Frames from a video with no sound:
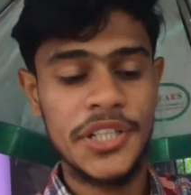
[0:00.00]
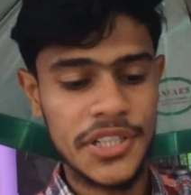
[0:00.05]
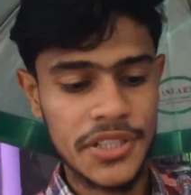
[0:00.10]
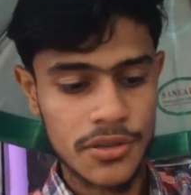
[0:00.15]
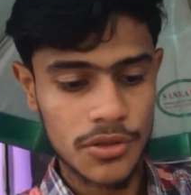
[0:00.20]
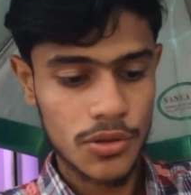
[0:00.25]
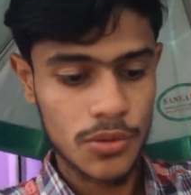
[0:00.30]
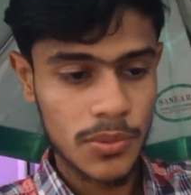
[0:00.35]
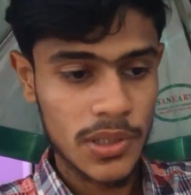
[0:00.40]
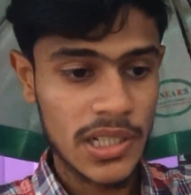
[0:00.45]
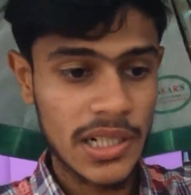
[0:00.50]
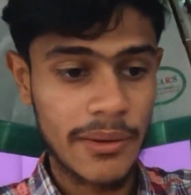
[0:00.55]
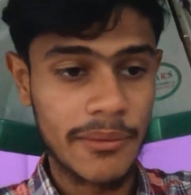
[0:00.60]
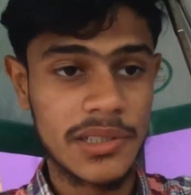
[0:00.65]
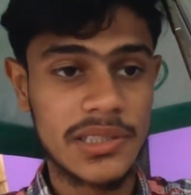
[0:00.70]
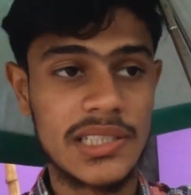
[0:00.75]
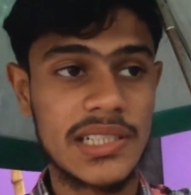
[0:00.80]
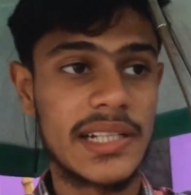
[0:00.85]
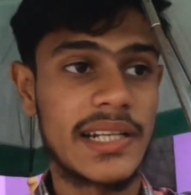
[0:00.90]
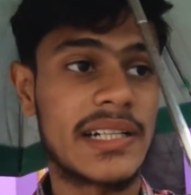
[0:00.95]
ব্রিডিং রুমের
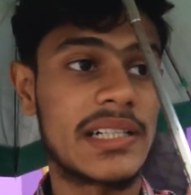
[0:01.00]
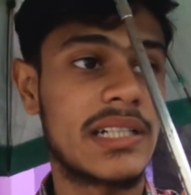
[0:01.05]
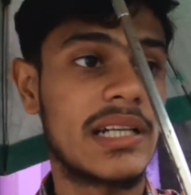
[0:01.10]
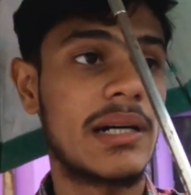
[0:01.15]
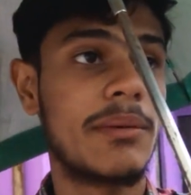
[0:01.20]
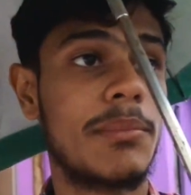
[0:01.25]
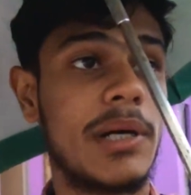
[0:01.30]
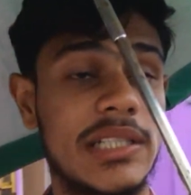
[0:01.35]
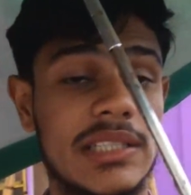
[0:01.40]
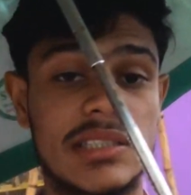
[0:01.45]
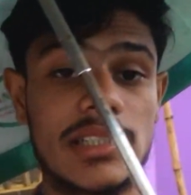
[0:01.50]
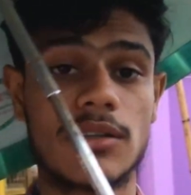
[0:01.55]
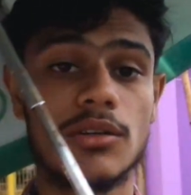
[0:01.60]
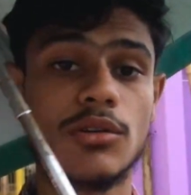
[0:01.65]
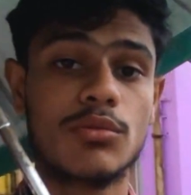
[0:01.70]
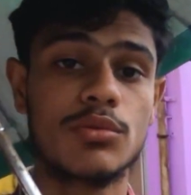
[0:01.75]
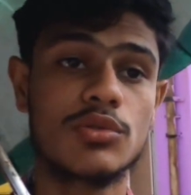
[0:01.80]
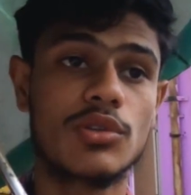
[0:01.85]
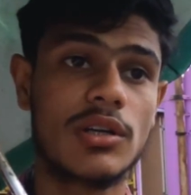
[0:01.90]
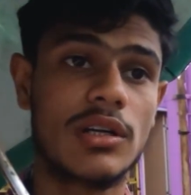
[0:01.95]
আমাদের একটা বাচ্চা
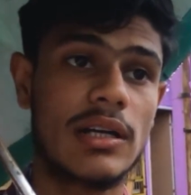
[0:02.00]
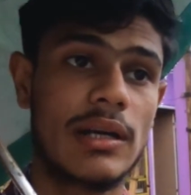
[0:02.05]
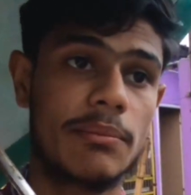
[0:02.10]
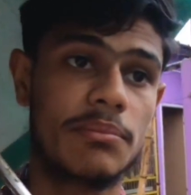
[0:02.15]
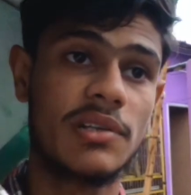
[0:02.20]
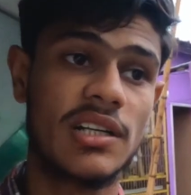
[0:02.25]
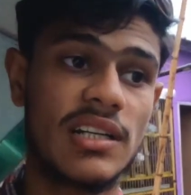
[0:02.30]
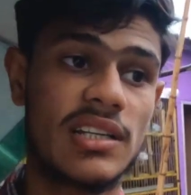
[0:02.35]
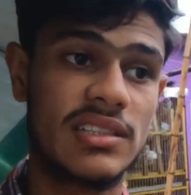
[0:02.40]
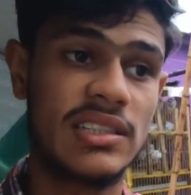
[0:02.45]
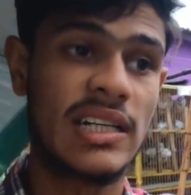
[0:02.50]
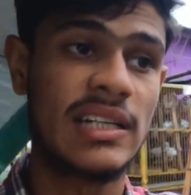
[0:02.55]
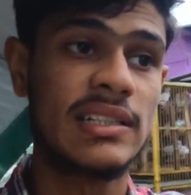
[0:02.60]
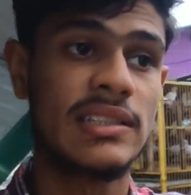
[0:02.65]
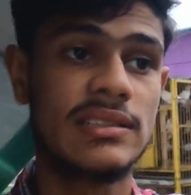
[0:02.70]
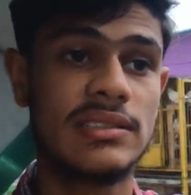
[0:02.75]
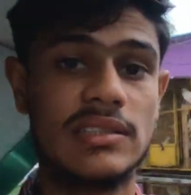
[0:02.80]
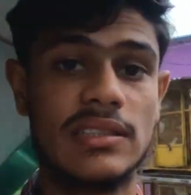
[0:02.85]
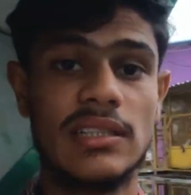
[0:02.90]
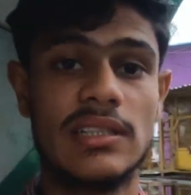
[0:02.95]
কবুতরের আপনারা
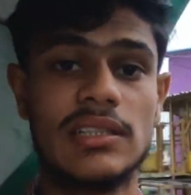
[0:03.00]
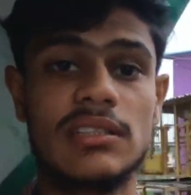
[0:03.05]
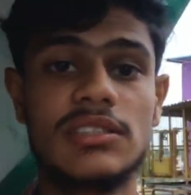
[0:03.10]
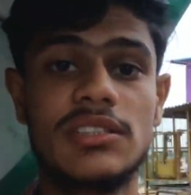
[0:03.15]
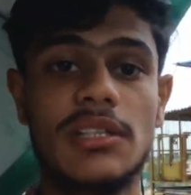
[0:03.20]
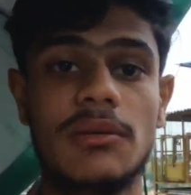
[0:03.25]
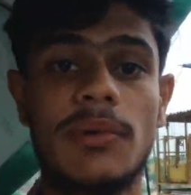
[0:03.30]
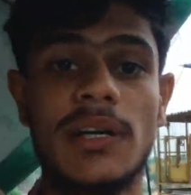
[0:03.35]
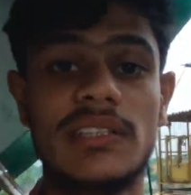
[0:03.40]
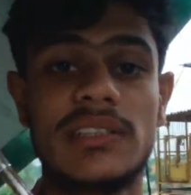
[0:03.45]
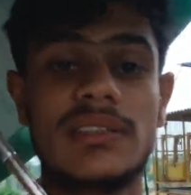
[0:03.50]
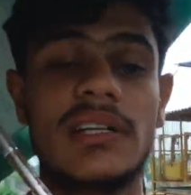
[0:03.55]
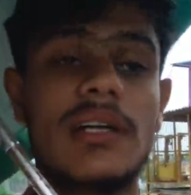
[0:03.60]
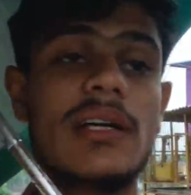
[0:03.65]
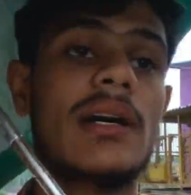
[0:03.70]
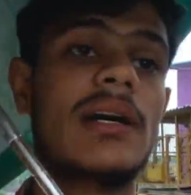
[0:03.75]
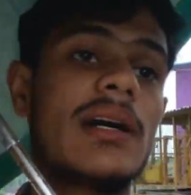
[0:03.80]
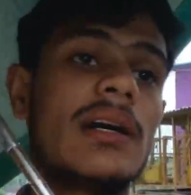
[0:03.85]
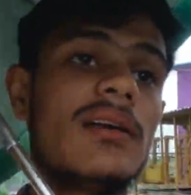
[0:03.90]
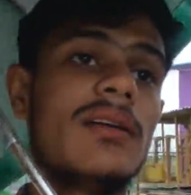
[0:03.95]
জানেন যে সে
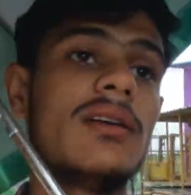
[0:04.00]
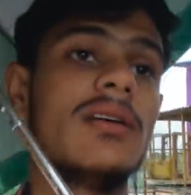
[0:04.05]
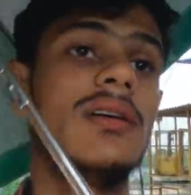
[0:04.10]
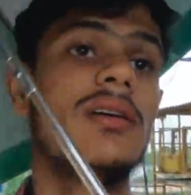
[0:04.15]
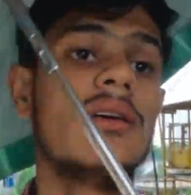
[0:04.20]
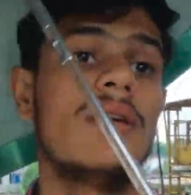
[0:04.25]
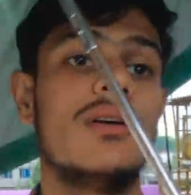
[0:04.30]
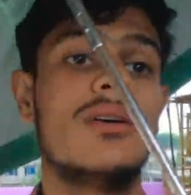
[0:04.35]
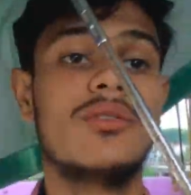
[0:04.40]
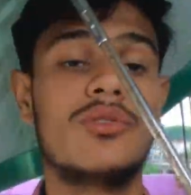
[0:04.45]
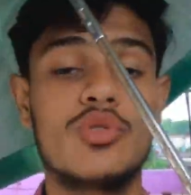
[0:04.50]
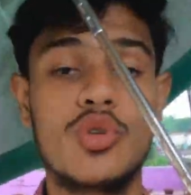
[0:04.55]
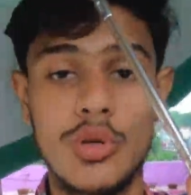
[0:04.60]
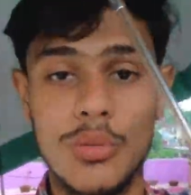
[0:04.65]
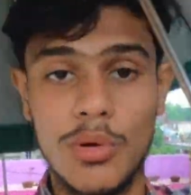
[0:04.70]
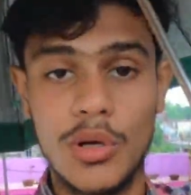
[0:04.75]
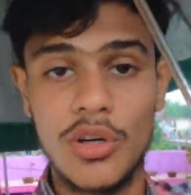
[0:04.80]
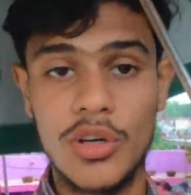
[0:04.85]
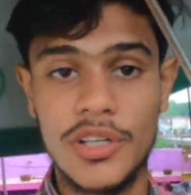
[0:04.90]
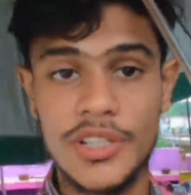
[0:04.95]
বাচ্চাটা
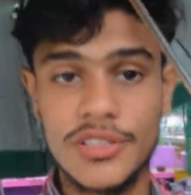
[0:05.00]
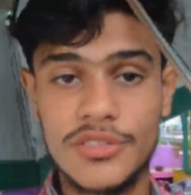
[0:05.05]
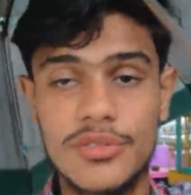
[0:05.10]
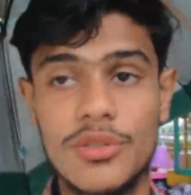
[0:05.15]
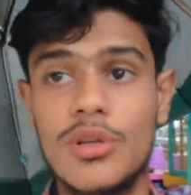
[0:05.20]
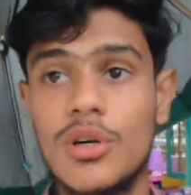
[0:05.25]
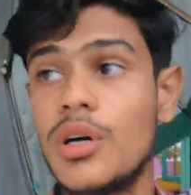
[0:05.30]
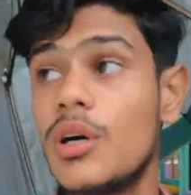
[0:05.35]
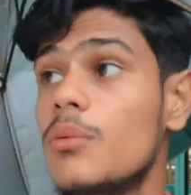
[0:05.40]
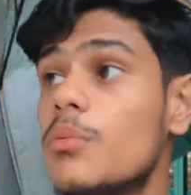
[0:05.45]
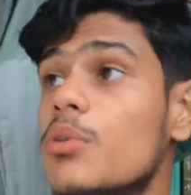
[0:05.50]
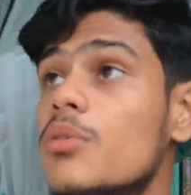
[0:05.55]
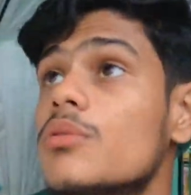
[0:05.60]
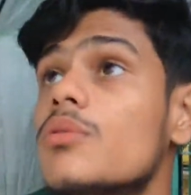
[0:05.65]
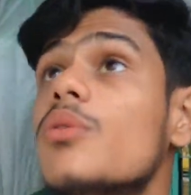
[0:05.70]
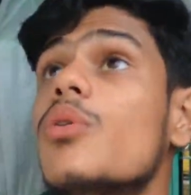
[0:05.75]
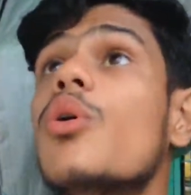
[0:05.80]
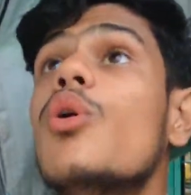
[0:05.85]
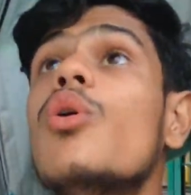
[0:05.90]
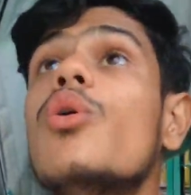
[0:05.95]
দুর্বল হয়ে গেছিলো এবং
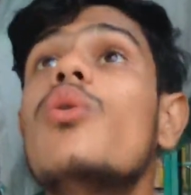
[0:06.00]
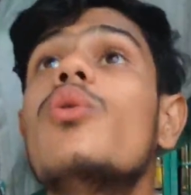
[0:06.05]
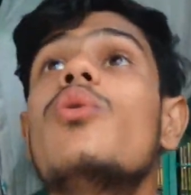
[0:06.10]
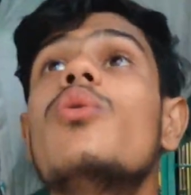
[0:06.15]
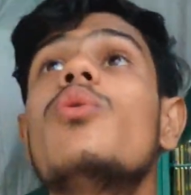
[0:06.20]
ও